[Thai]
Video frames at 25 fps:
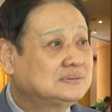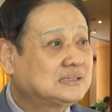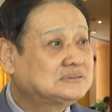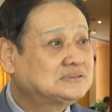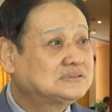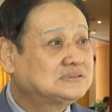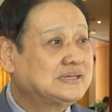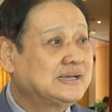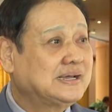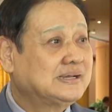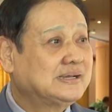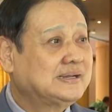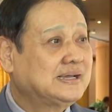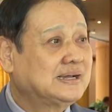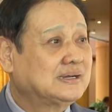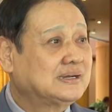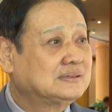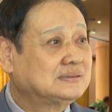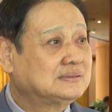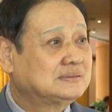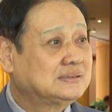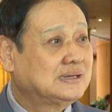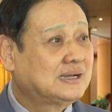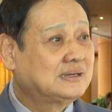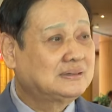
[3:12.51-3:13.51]
รัสเซียเนี่ย
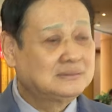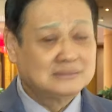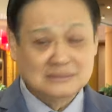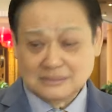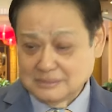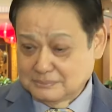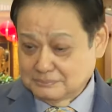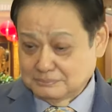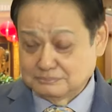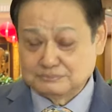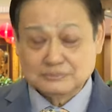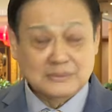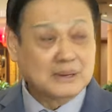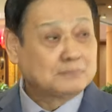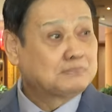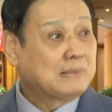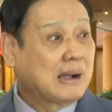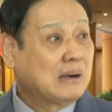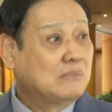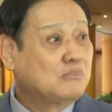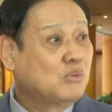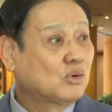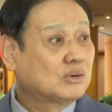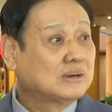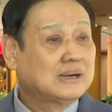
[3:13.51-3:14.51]
นะกระ
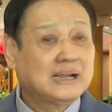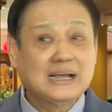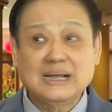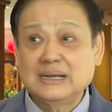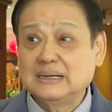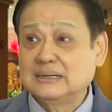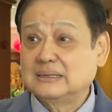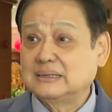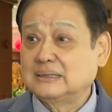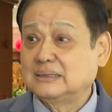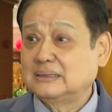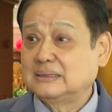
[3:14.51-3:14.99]
เป๋าหมดละ